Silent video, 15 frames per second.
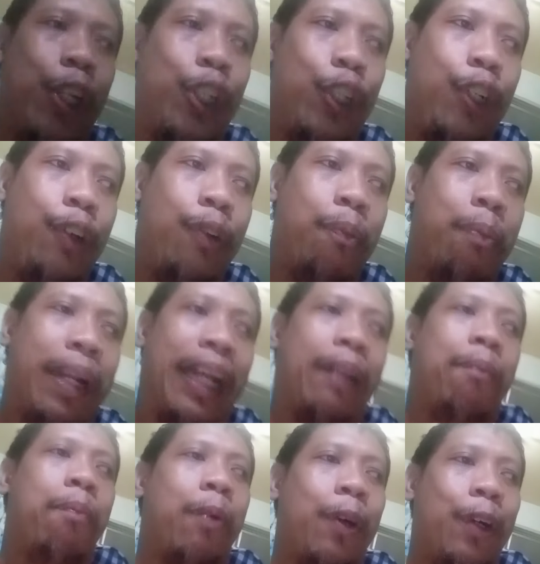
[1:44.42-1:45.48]
is yung
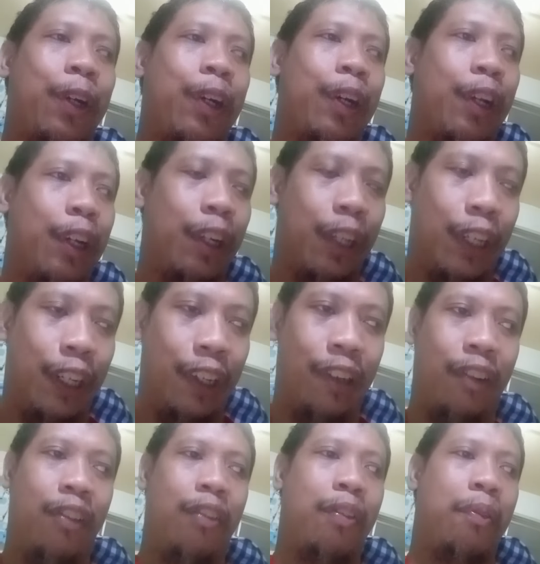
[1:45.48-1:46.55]
breadboard,
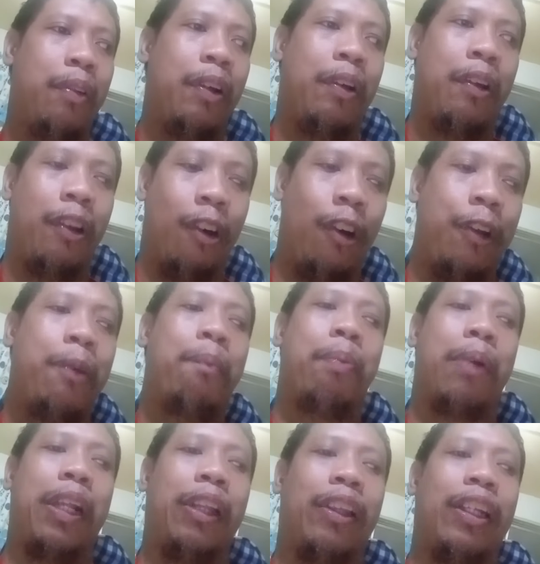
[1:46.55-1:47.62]
no? O yung
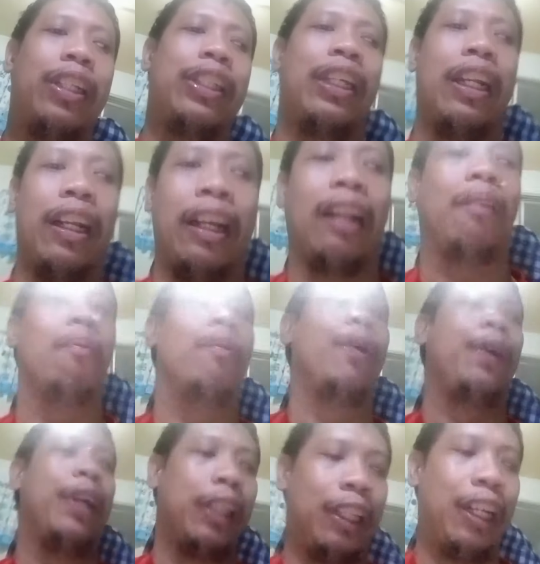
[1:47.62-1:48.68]
printed circuit board na